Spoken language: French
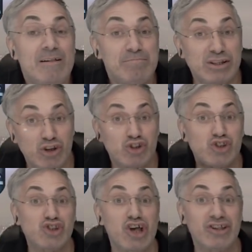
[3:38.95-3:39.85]
parce que tu te
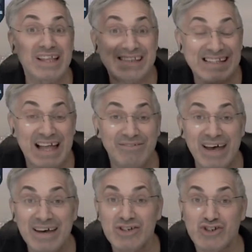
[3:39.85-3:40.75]
sors de
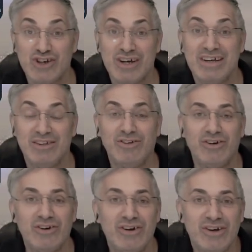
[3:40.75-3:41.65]
l'esclavage
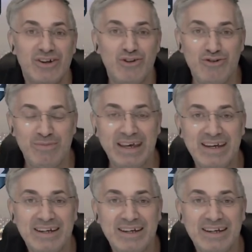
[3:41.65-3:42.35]
de l'humain.